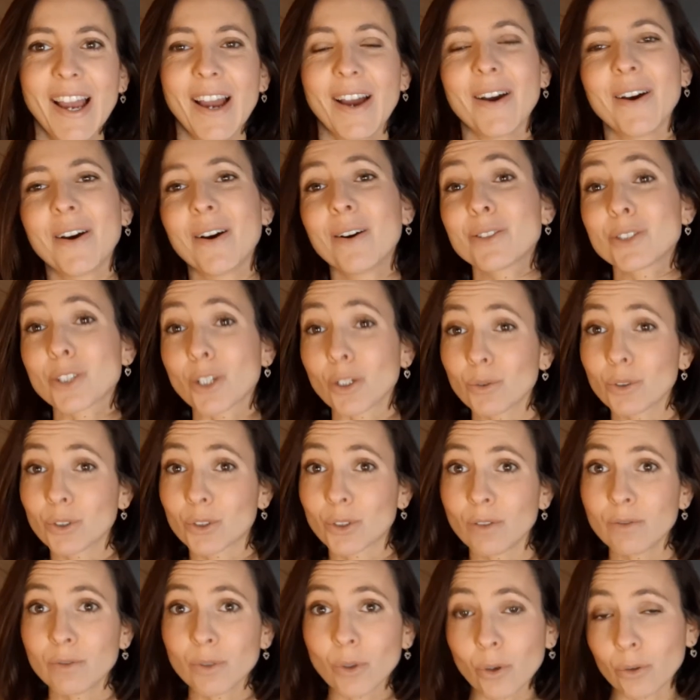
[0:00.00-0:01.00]
Euh, aujourd'hui
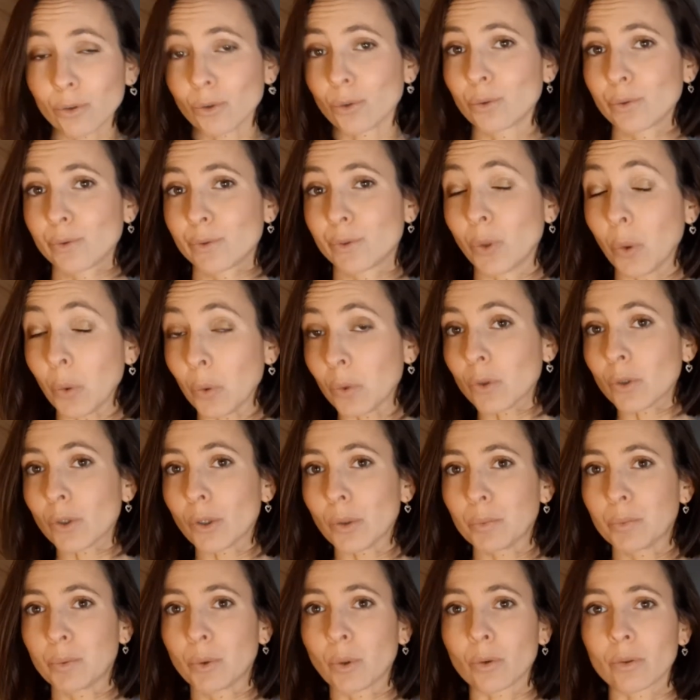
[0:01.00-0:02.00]
je vous retrouve donc
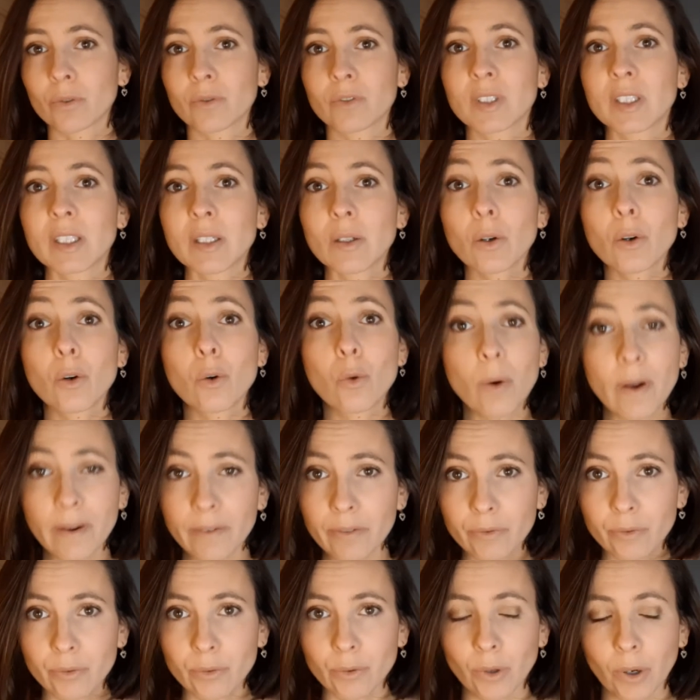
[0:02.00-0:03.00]
pour une vidéo
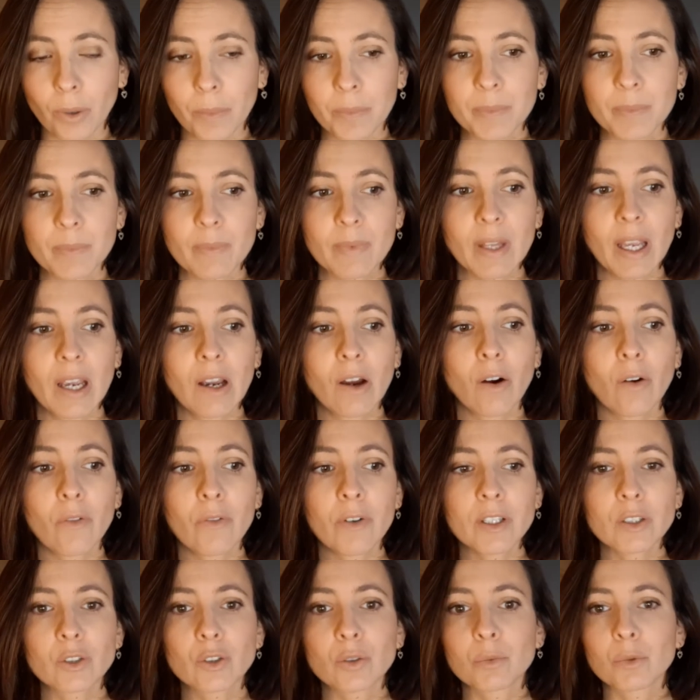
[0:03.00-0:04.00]
coiffure. En
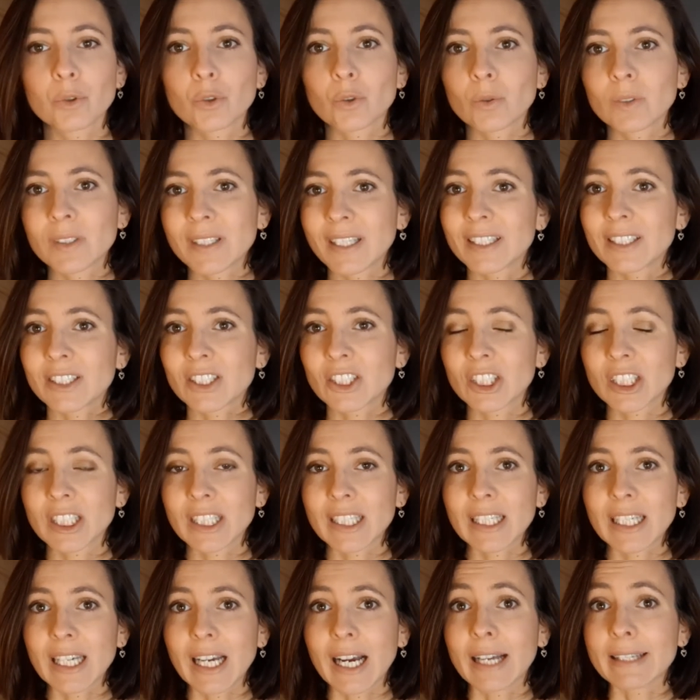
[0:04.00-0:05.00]
fait, je me suis
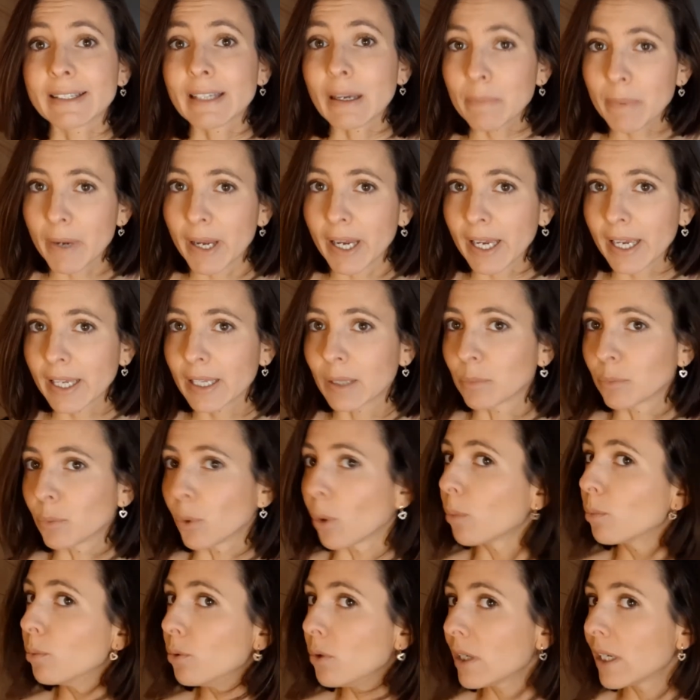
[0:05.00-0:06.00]
acheté un appareil
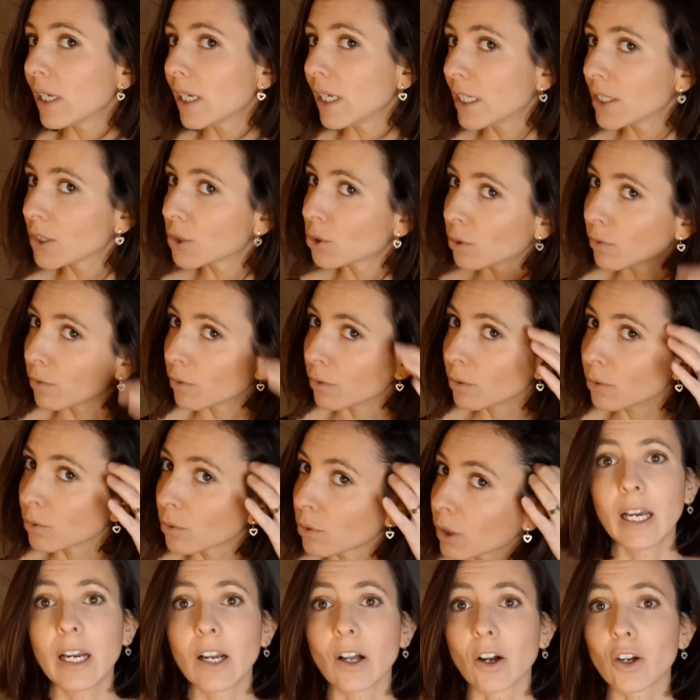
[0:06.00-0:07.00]
pour boucler les cheveux.
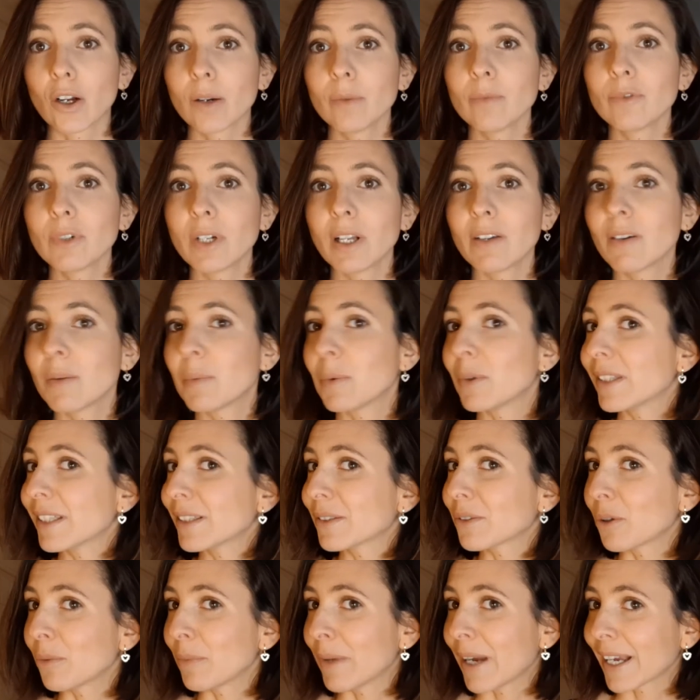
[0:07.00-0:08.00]
Donc, alors comme vous l'avez
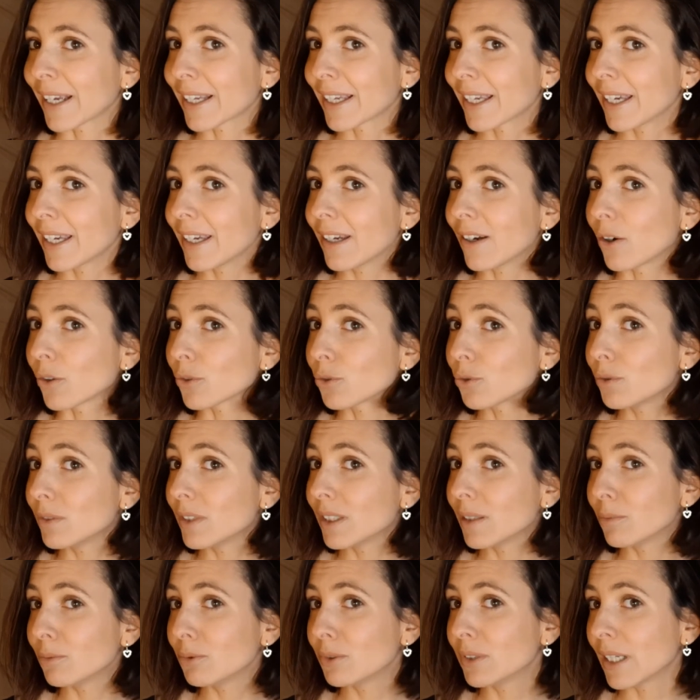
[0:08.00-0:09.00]
peut-être remarqué, en tout
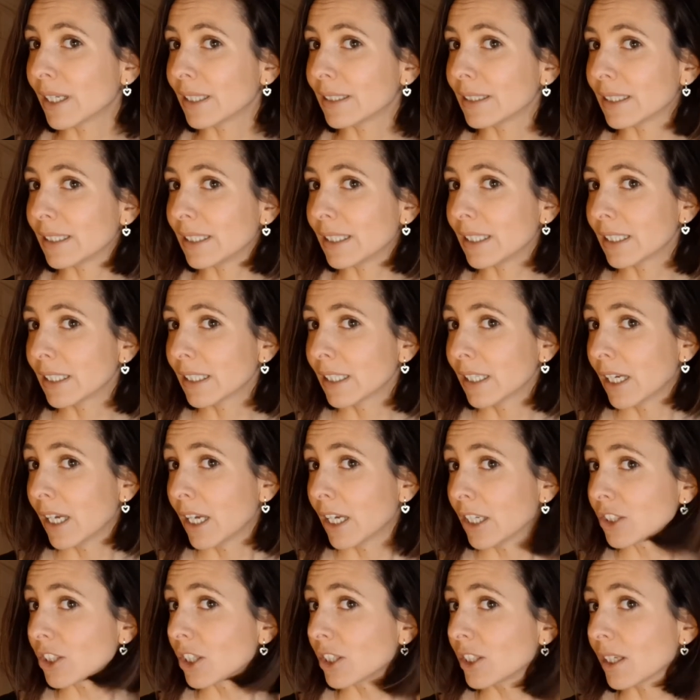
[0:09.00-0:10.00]
début d'année,
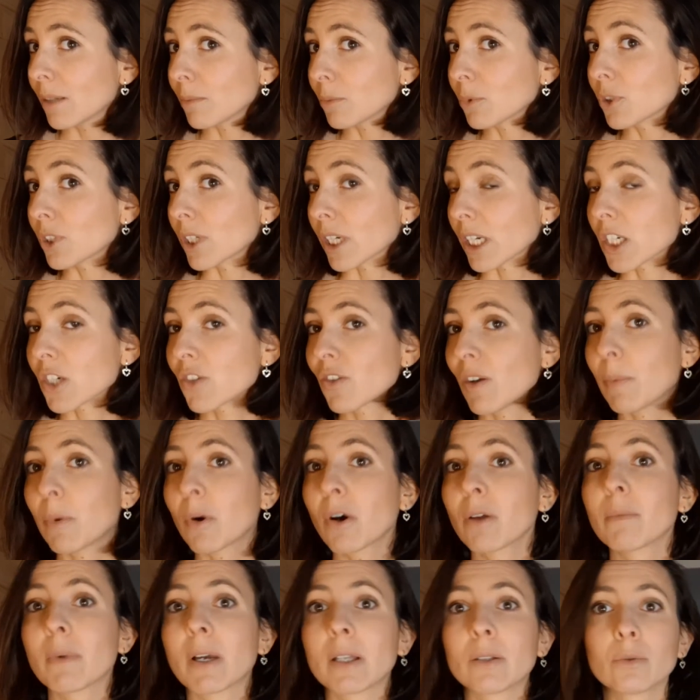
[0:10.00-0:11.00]
j'ai dit à mon chéri, je vais
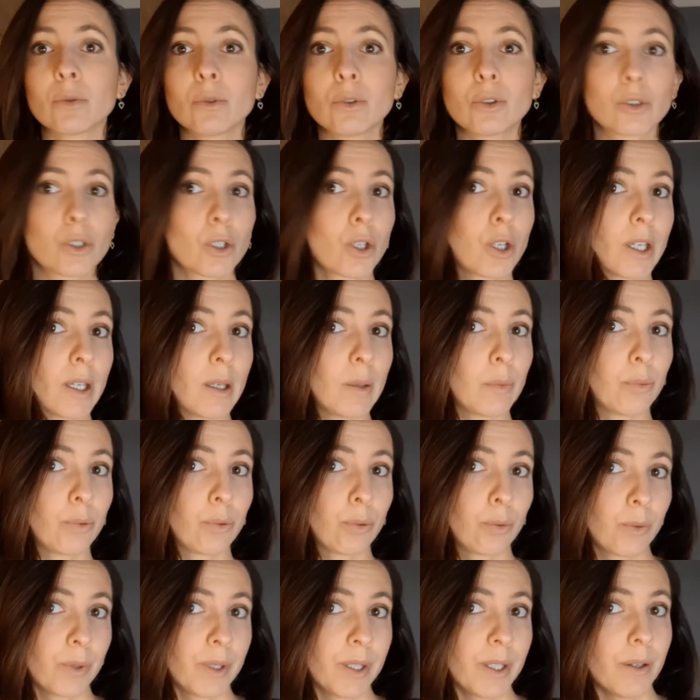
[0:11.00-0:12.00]
prendre ma douche et
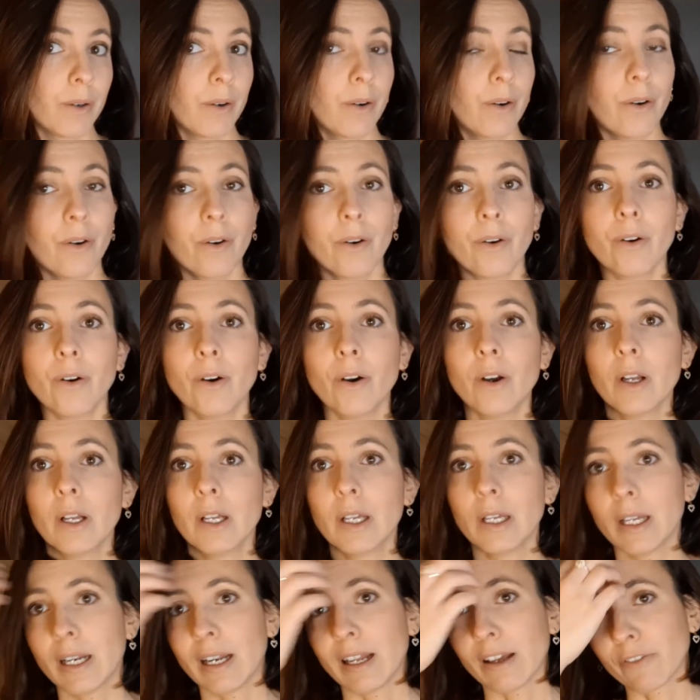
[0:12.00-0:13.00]
puis euh,
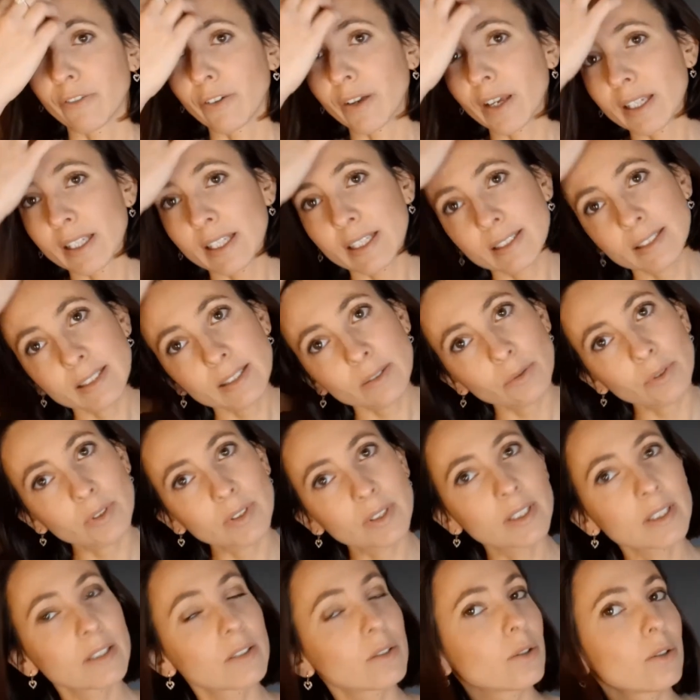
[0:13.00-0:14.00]
la frénésie du
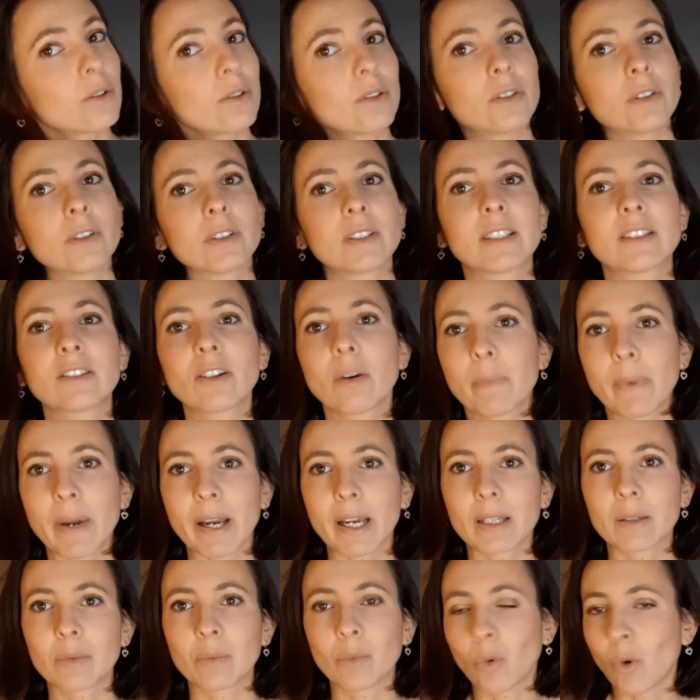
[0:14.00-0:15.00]
ciseau euh, s'est
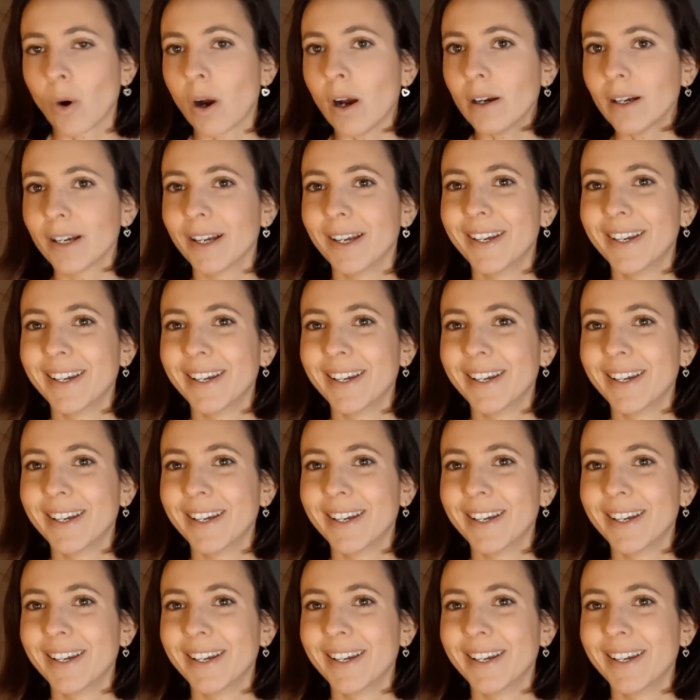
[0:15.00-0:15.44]
emparée de moi.